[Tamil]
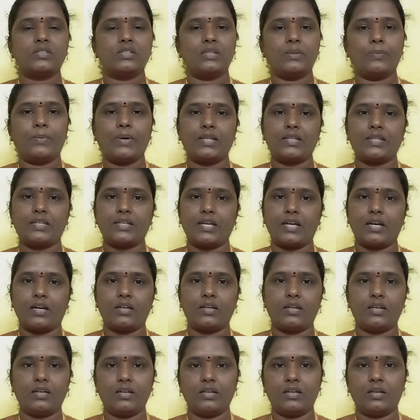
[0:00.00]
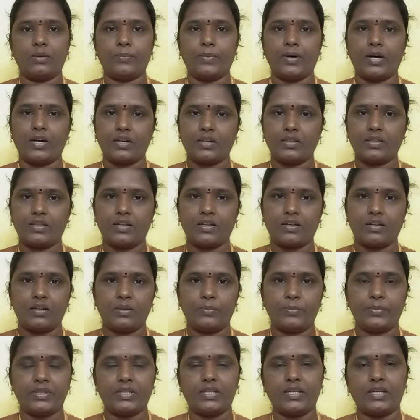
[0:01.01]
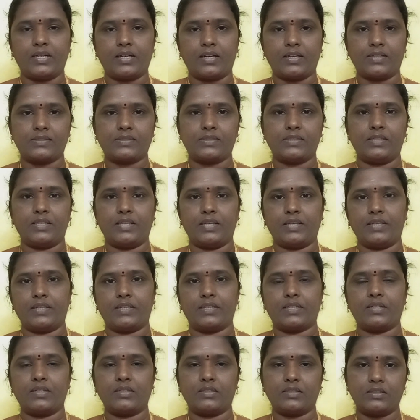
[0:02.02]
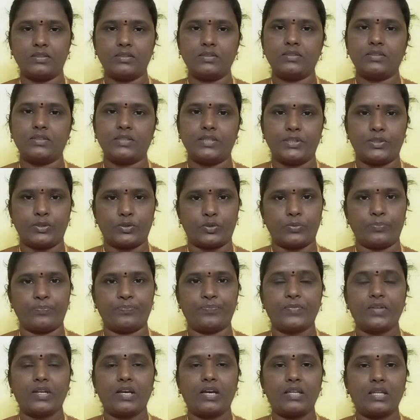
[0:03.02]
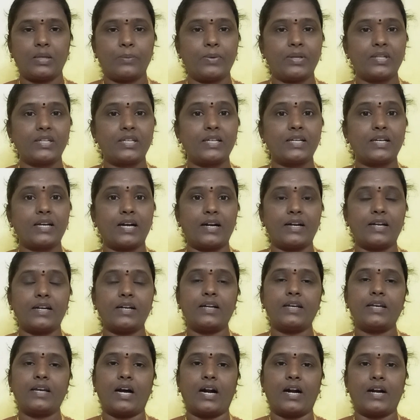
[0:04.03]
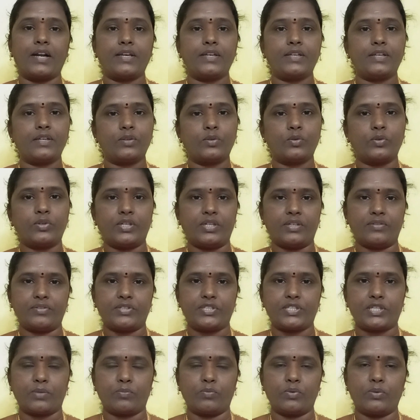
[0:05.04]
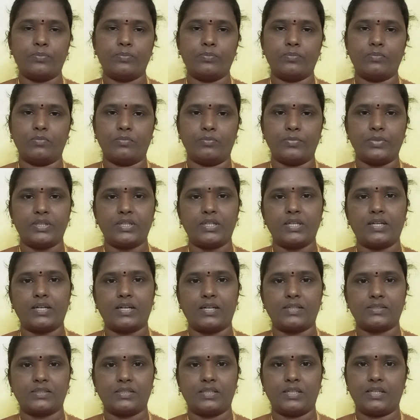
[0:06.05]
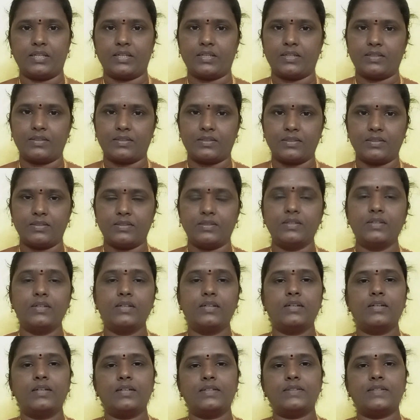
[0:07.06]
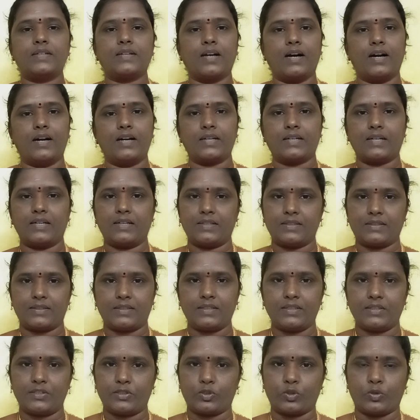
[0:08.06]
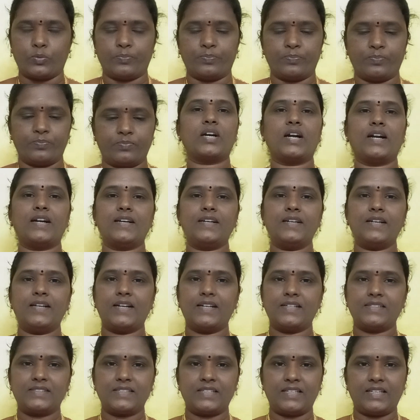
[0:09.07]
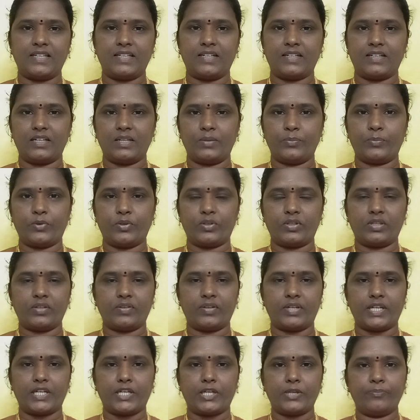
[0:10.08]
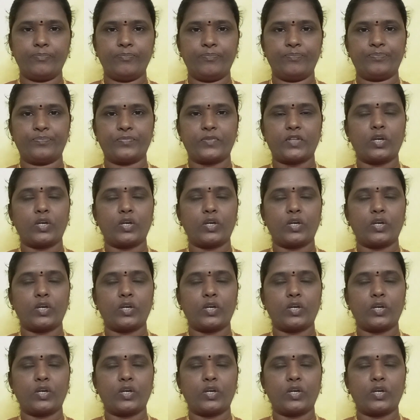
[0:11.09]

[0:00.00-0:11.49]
இந்த மாதிரியான மாறுதல்கள் மிதுன ராசி நேயர்களுக்கு இருக்கும் அதே மாதிரி கடனை அடைக்கக்கூடிய விஷயமும் மிதுன ராசி நேயர்களுக்கு இந்த காலகட்டத்தில் இருக்கும் கடக ராசி நேயர்களை பொறுத்த வரைக்கும்